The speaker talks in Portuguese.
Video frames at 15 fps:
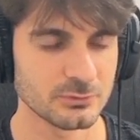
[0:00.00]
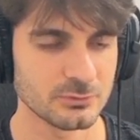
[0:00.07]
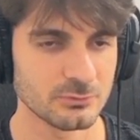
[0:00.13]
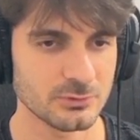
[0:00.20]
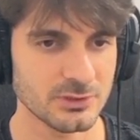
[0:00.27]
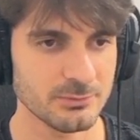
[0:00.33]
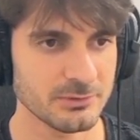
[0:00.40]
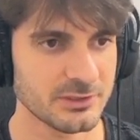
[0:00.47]

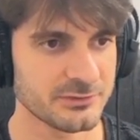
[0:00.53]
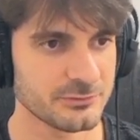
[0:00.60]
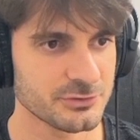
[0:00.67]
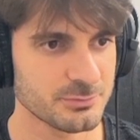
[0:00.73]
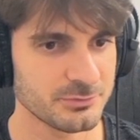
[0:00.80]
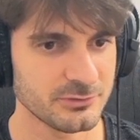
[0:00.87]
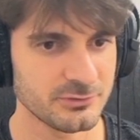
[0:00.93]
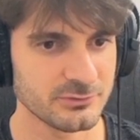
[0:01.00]
O que mais? A
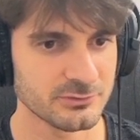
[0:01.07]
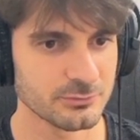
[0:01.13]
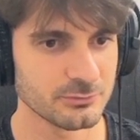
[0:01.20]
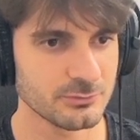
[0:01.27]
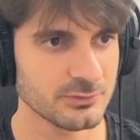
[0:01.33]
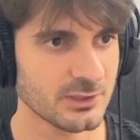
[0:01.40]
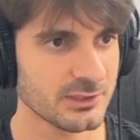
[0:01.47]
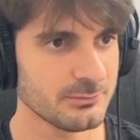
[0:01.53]
gente precisa
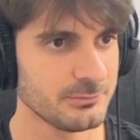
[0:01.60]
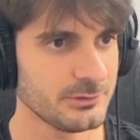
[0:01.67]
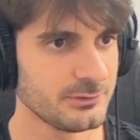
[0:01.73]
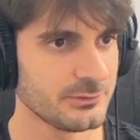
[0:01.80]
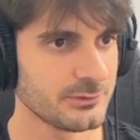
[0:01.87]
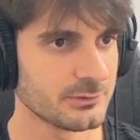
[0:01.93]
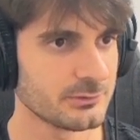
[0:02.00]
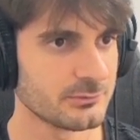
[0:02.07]
do timer,
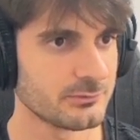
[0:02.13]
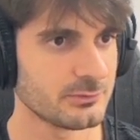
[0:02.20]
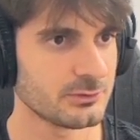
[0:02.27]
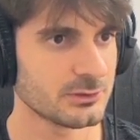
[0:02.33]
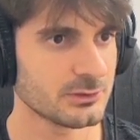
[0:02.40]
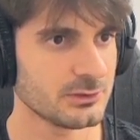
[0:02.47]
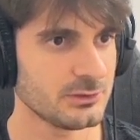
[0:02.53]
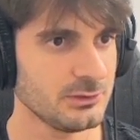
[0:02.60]
então eu
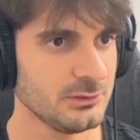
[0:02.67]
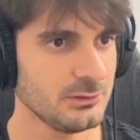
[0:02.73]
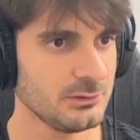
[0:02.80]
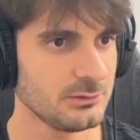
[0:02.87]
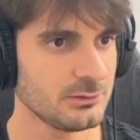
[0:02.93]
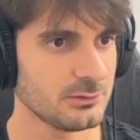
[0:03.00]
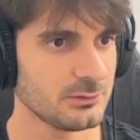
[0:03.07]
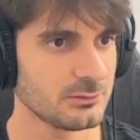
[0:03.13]
vim aqui
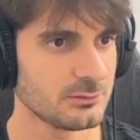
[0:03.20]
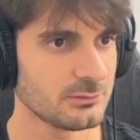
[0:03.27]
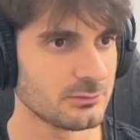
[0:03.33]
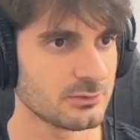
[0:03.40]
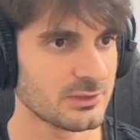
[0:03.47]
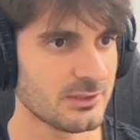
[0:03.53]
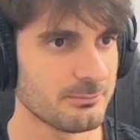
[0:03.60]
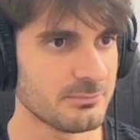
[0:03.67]

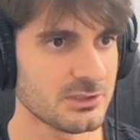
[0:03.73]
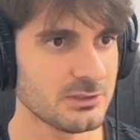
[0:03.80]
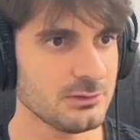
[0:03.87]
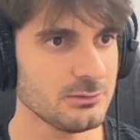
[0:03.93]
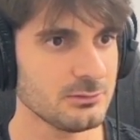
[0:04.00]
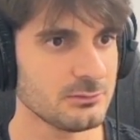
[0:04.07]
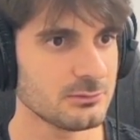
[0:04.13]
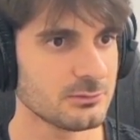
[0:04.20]
na
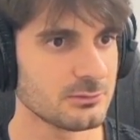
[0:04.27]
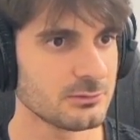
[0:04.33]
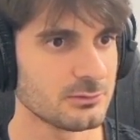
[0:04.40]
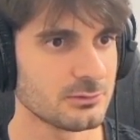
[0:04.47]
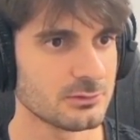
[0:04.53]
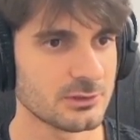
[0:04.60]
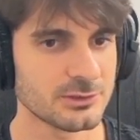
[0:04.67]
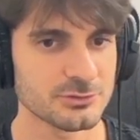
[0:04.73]
main,
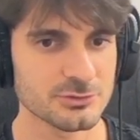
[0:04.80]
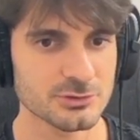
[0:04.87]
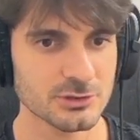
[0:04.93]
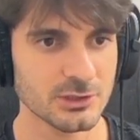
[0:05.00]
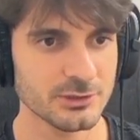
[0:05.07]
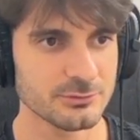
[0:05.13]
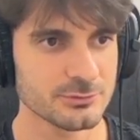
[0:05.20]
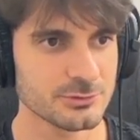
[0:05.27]
add
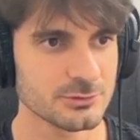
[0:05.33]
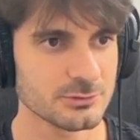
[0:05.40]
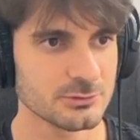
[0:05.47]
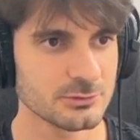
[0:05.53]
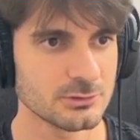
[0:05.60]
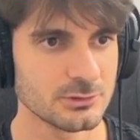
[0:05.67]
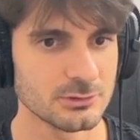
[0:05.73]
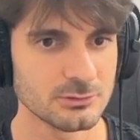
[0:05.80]
child
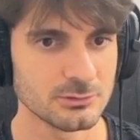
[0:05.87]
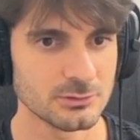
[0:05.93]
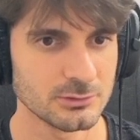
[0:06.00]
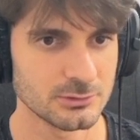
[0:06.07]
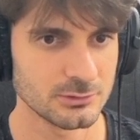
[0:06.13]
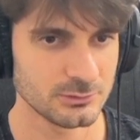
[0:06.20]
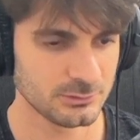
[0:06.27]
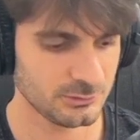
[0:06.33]

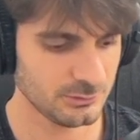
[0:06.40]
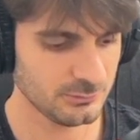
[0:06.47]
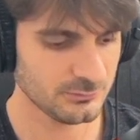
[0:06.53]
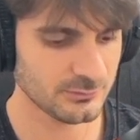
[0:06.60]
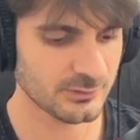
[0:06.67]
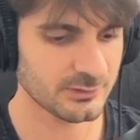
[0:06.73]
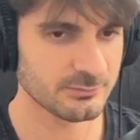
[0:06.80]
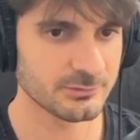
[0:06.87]
e
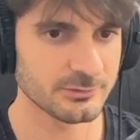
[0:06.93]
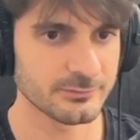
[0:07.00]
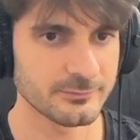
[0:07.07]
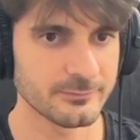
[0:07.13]
timer.